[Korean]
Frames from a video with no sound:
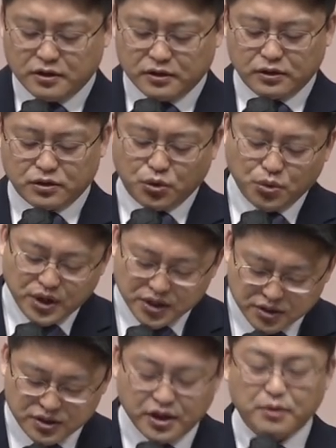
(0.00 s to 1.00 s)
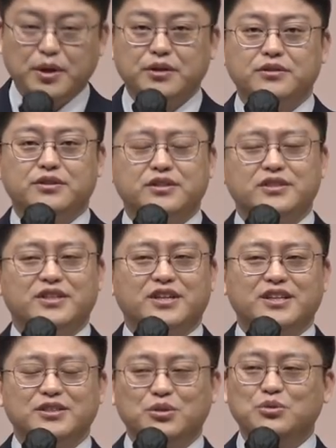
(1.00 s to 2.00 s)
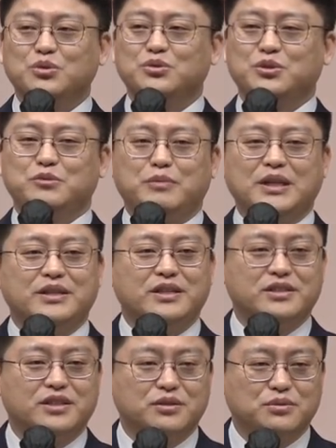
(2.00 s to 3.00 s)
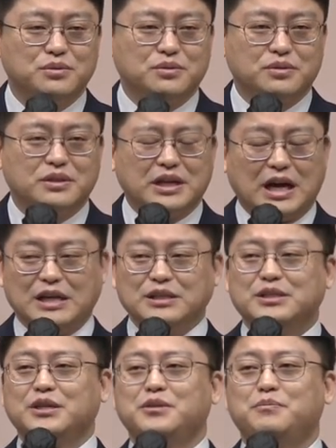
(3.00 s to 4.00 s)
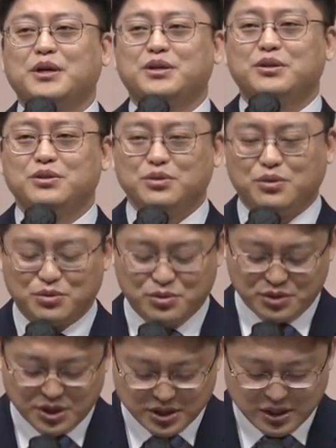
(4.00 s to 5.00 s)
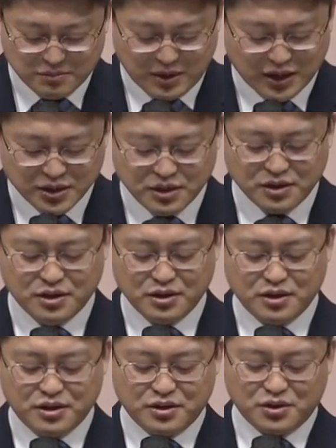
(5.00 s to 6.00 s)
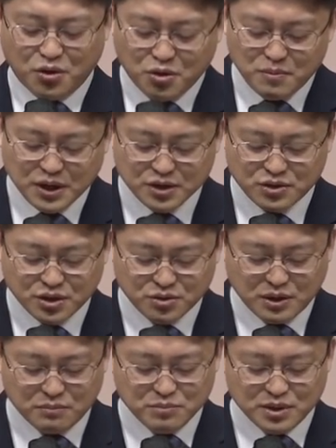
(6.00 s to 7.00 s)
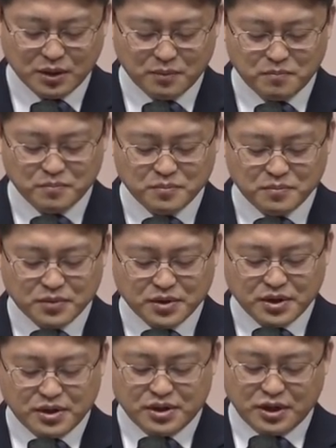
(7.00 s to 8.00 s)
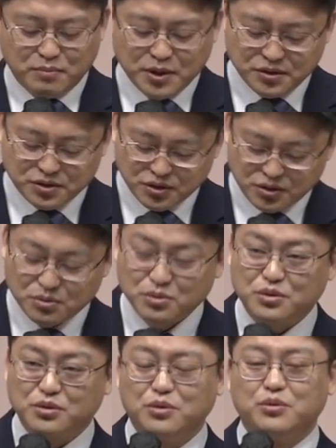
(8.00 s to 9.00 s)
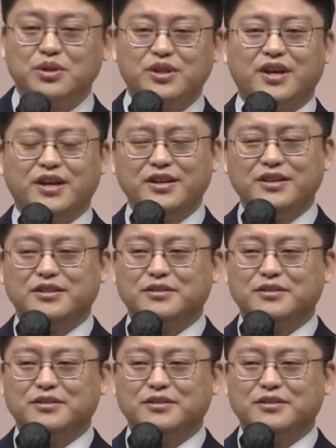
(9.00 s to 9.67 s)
아, 교회에서 예배를 드릴 때 성도들을 만날 때도 안색이 바뀌는 경우를 굉장히 많이 경험하게 되기도 합니다. 예배를 드리러 들어올 때